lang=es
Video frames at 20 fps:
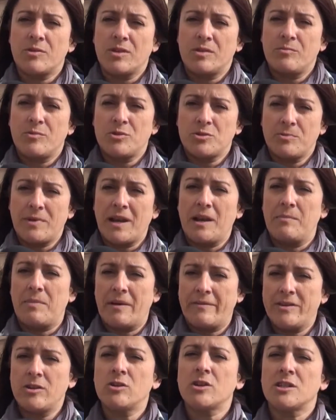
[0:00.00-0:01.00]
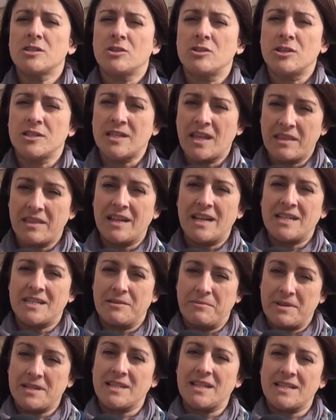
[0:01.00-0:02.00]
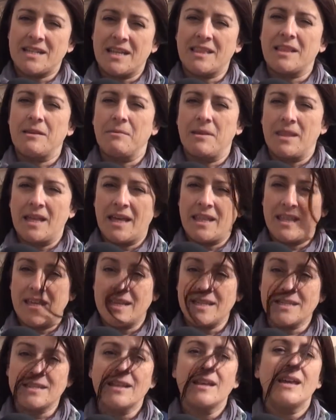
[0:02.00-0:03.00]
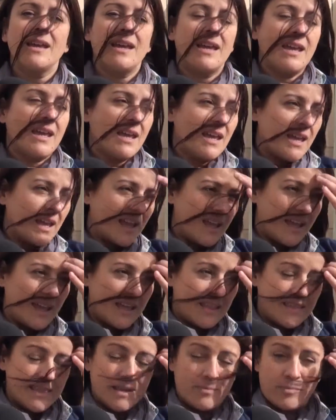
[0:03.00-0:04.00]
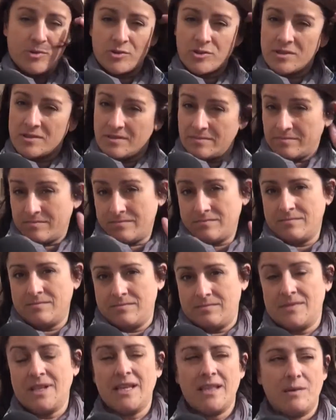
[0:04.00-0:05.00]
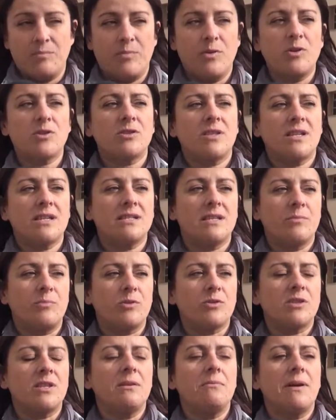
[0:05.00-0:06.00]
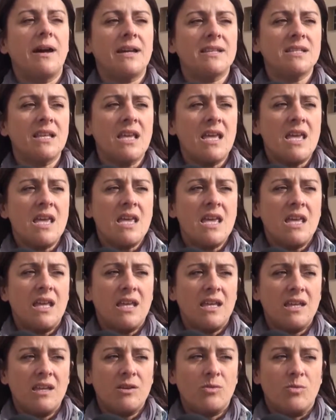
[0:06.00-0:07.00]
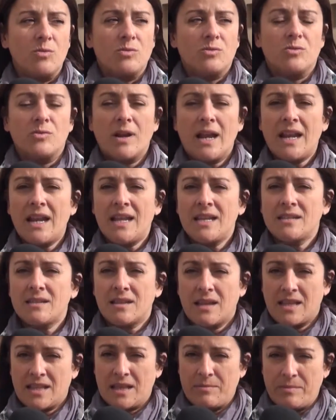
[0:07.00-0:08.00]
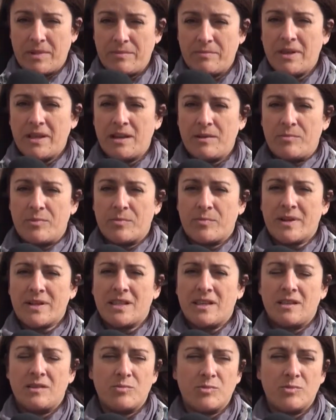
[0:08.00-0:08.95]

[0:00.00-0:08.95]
Podemos ver el pabellón, que es donde se hacen las diversas actividades eh, mm, de deportes, deportivas y culturales, que también vienen por parte de